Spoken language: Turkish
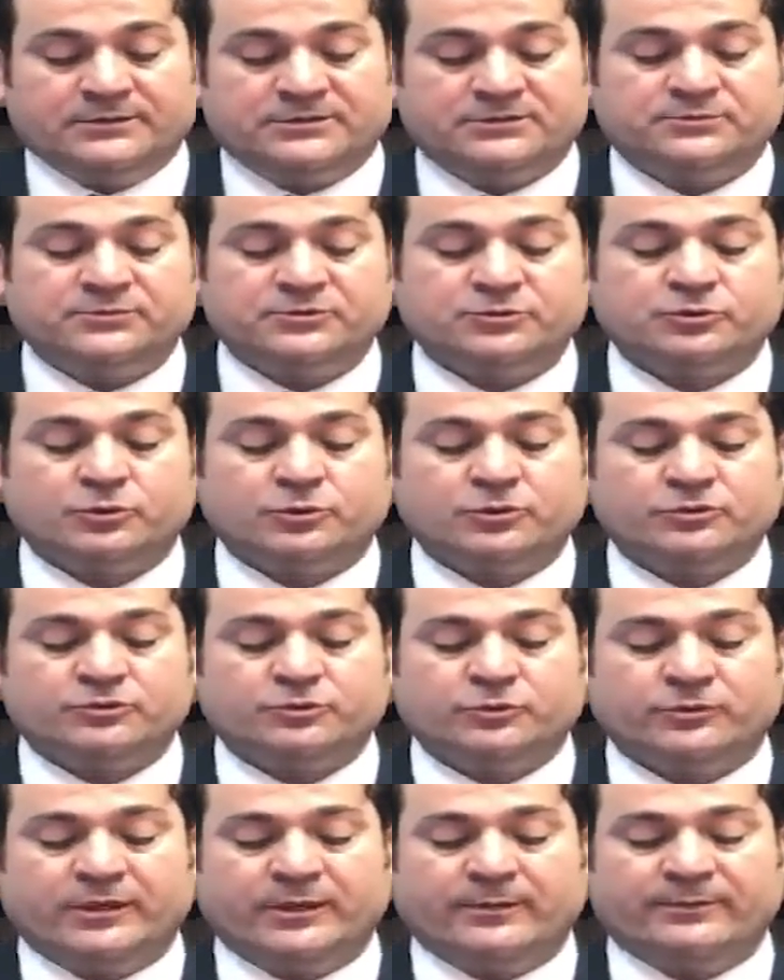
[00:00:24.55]
Şimdi şöyle
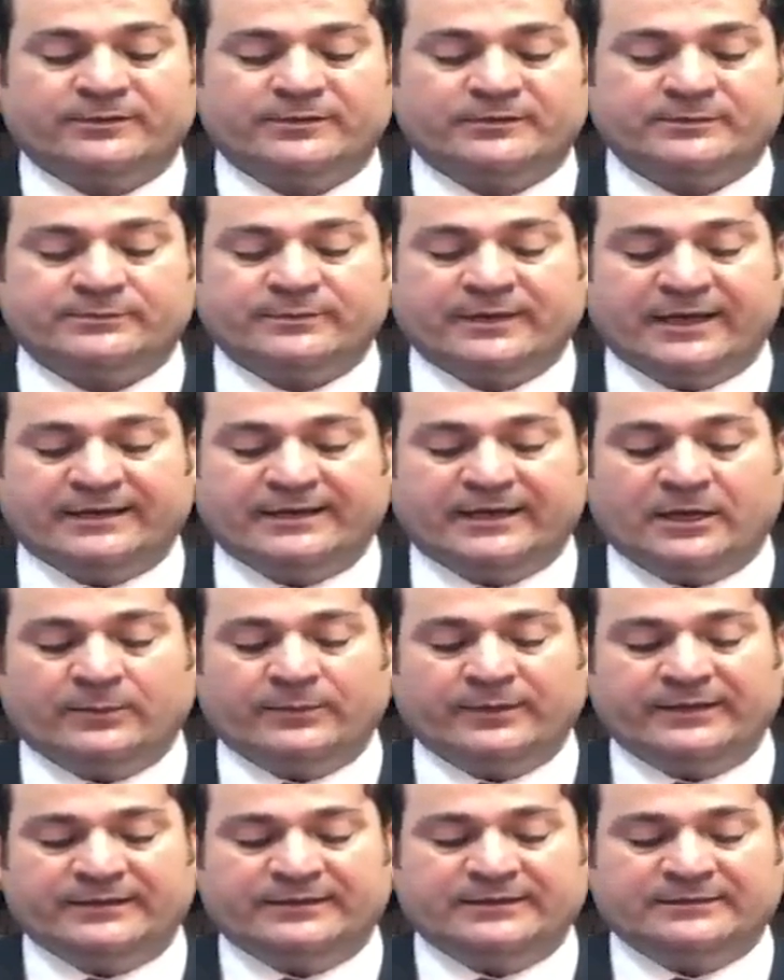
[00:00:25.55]
söyleyebilirim. Yani
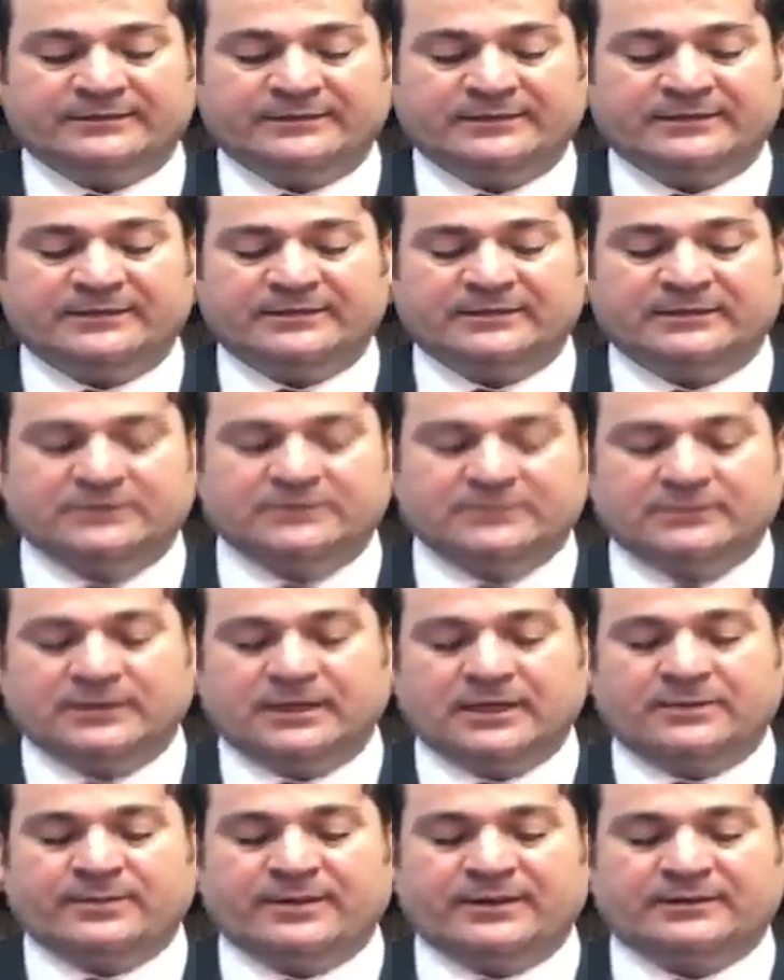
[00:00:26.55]
Amerika'daki
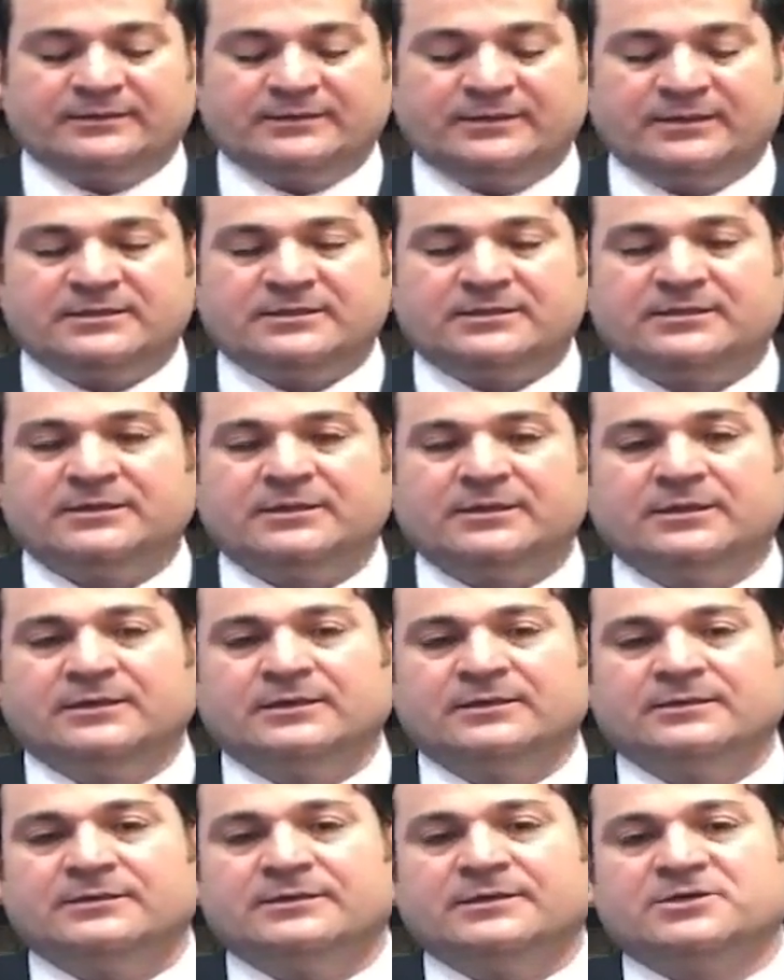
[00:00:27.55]
emeklilik
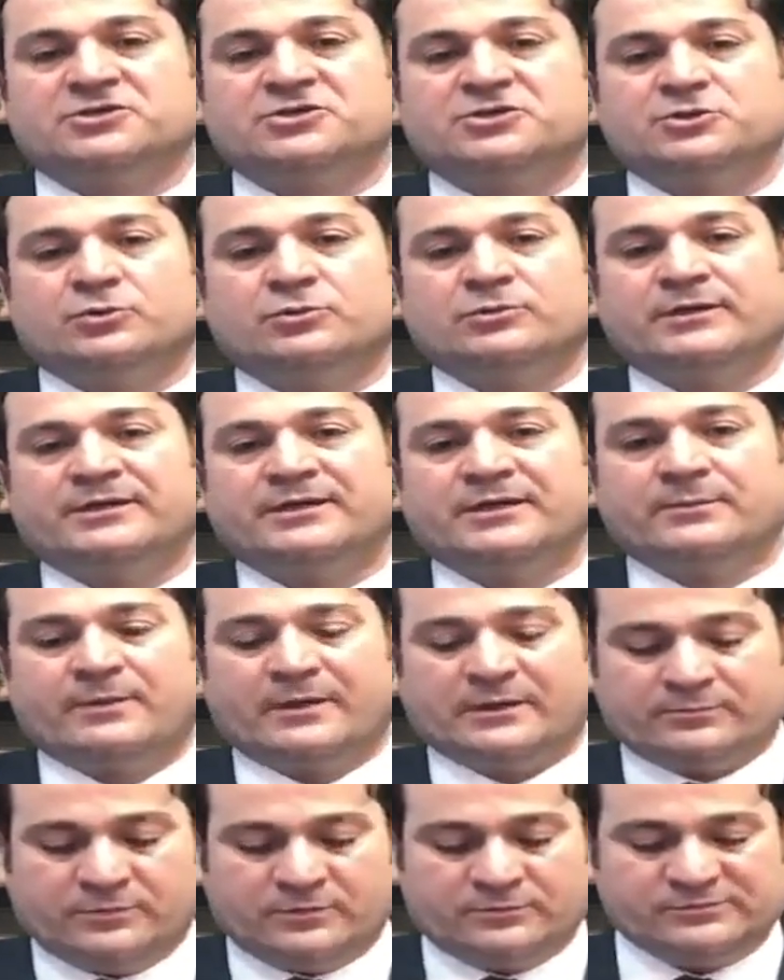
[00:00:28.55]
yaşı olayına
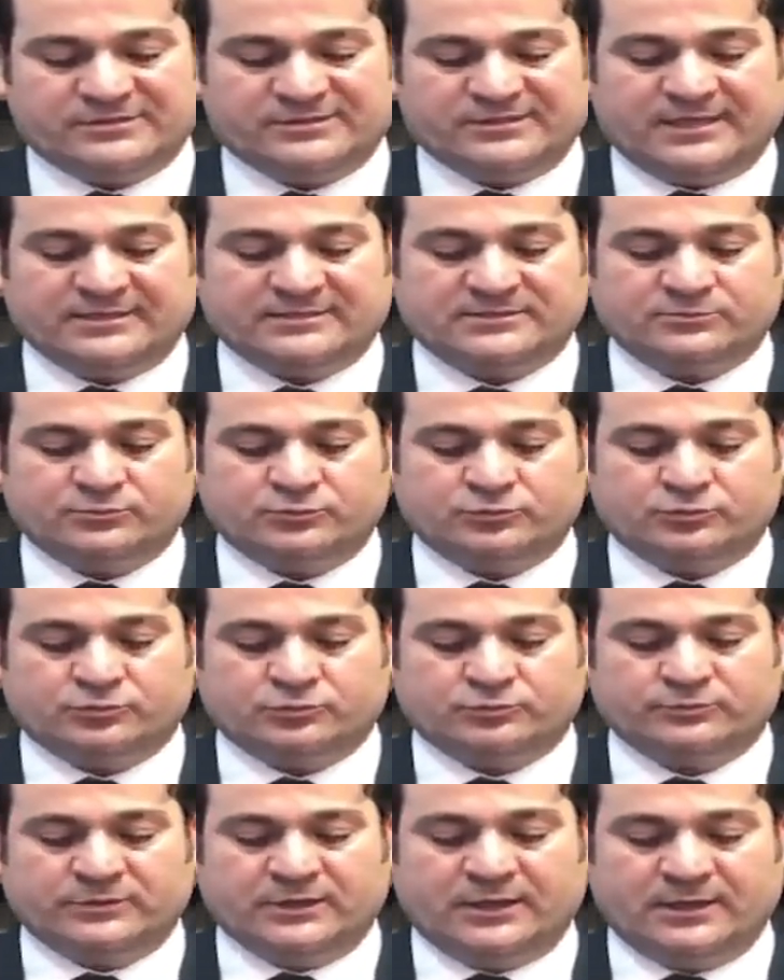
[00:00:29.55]
bakmamız lazım bu
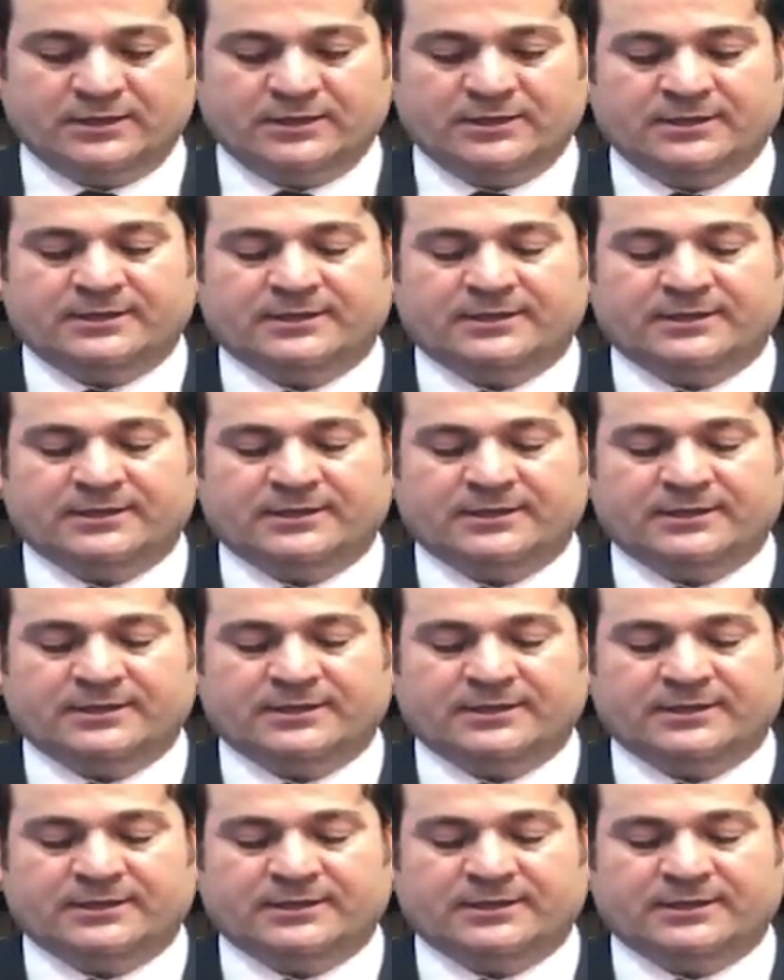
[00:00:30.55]
durumda.